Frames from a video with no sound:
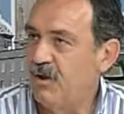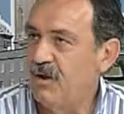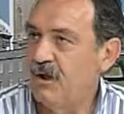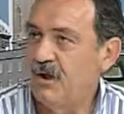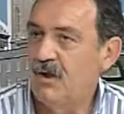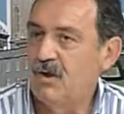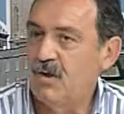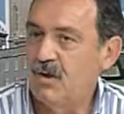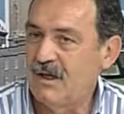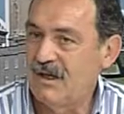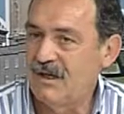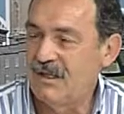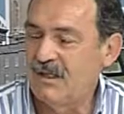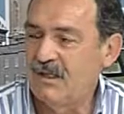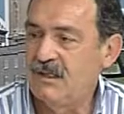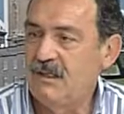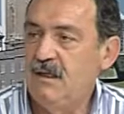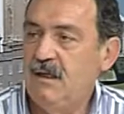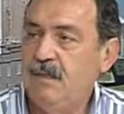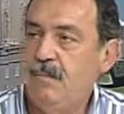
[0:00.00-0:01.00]
sí,
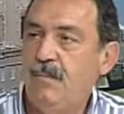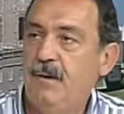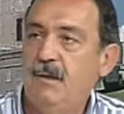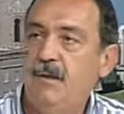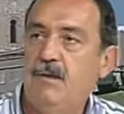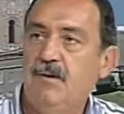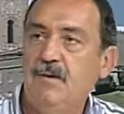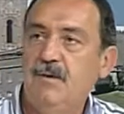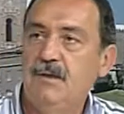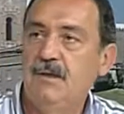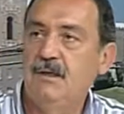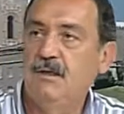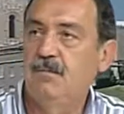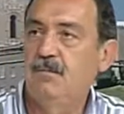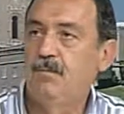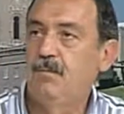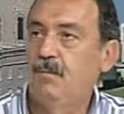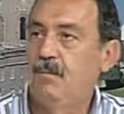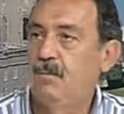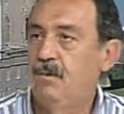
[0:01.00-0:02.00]
pero es por eh,
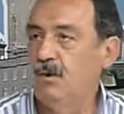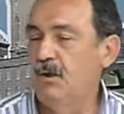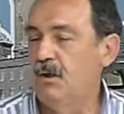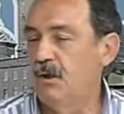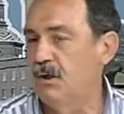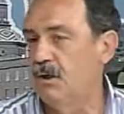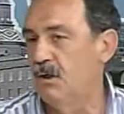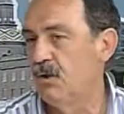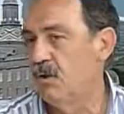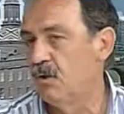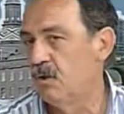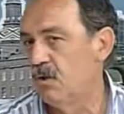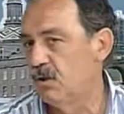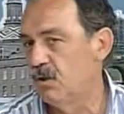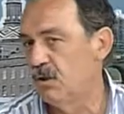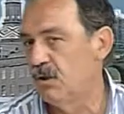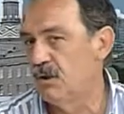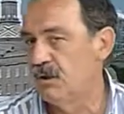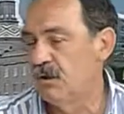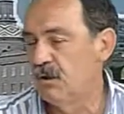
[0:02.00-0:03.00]
eh,
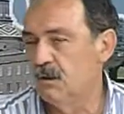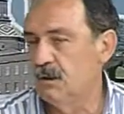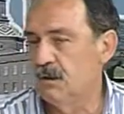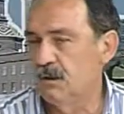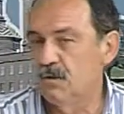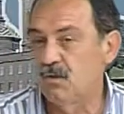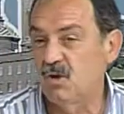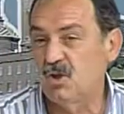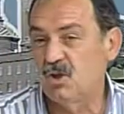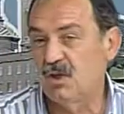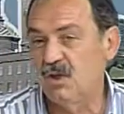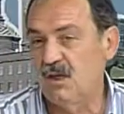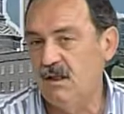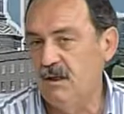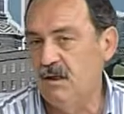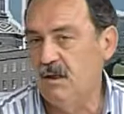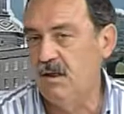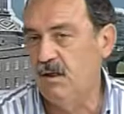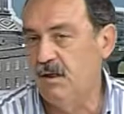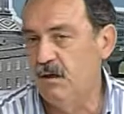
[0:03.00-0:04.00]
dos,
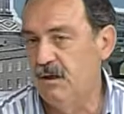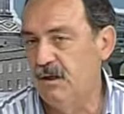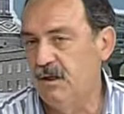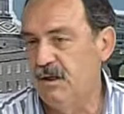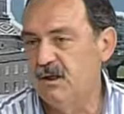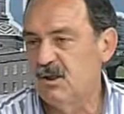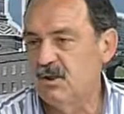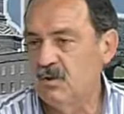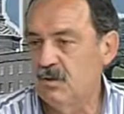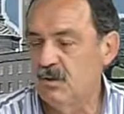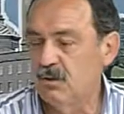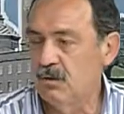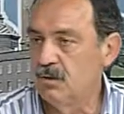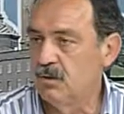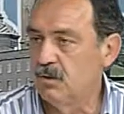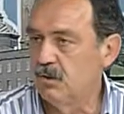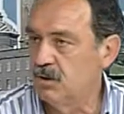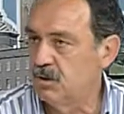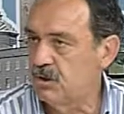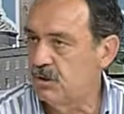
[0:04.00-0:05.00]
tradiciones o dos
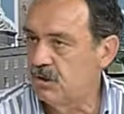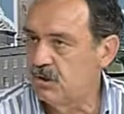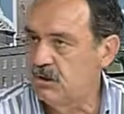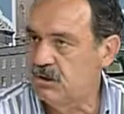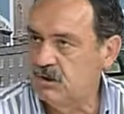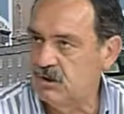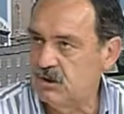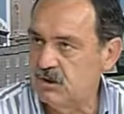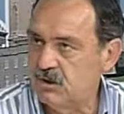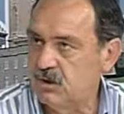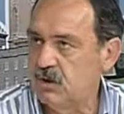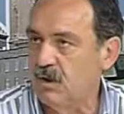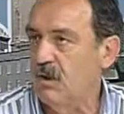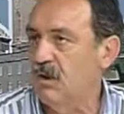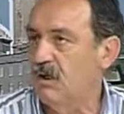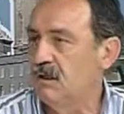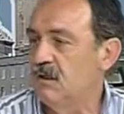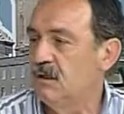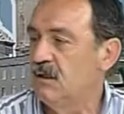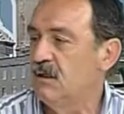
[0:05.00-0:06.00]
historias
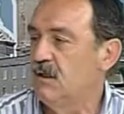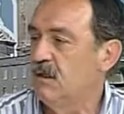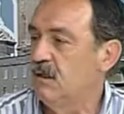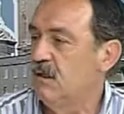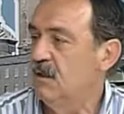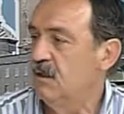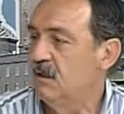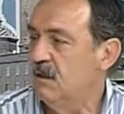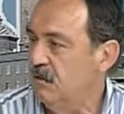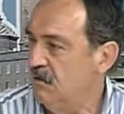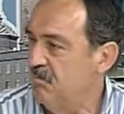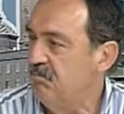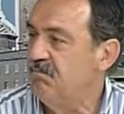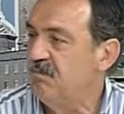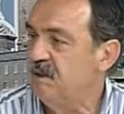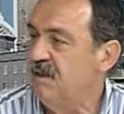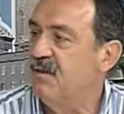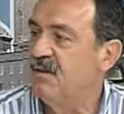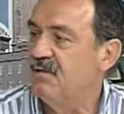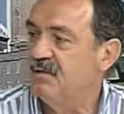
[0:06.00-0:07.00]
eh, bien
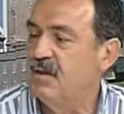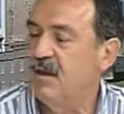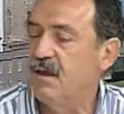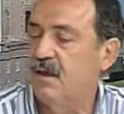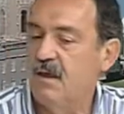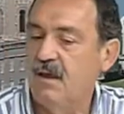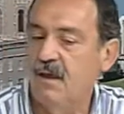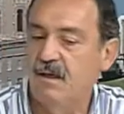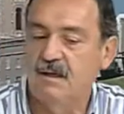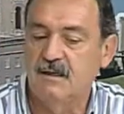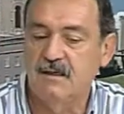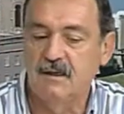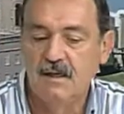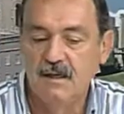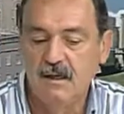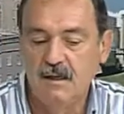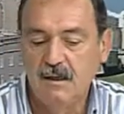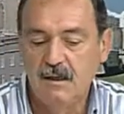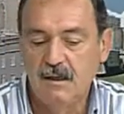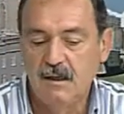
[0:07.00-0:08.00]
diferenciadas. El
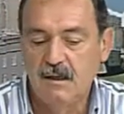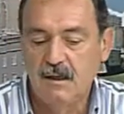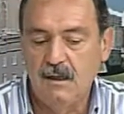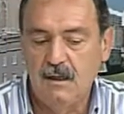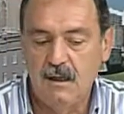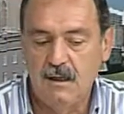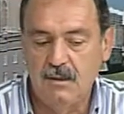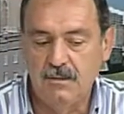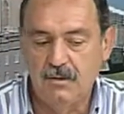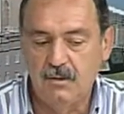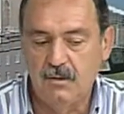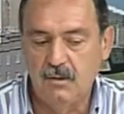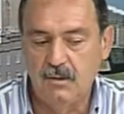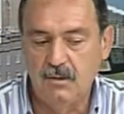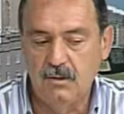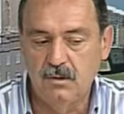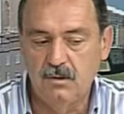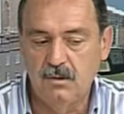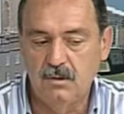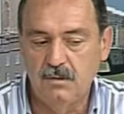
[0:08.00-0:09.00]
Ebro
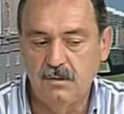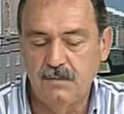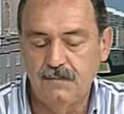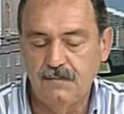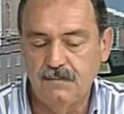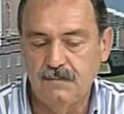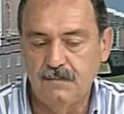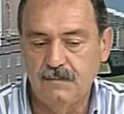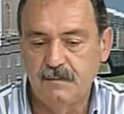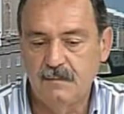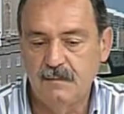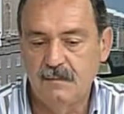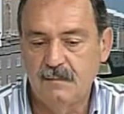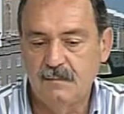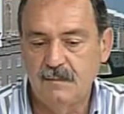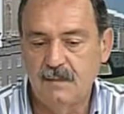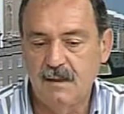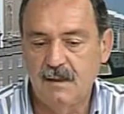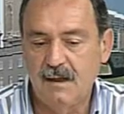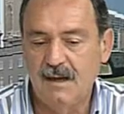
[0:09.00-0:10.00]
mm, ha creado
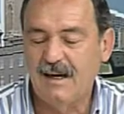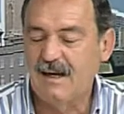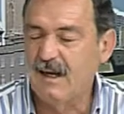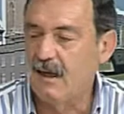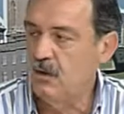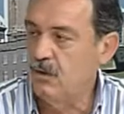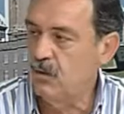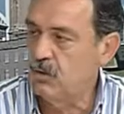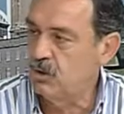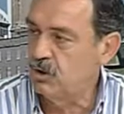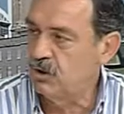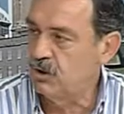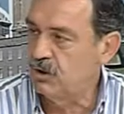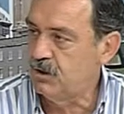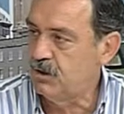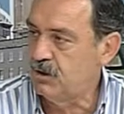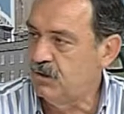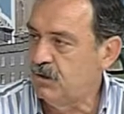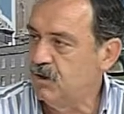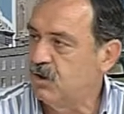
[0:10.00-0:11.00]
dos,
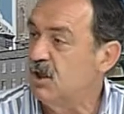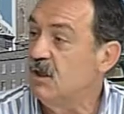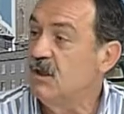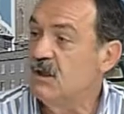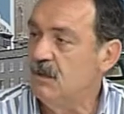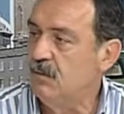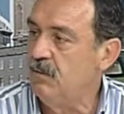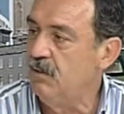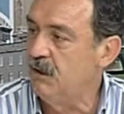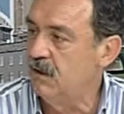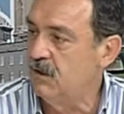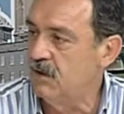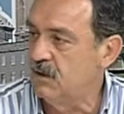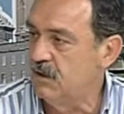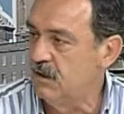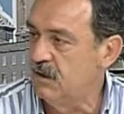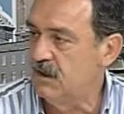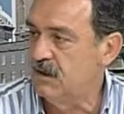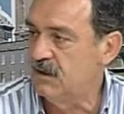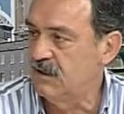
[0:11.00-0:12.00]
sentimientos en esta
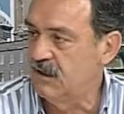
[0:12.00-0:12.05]
ciudad.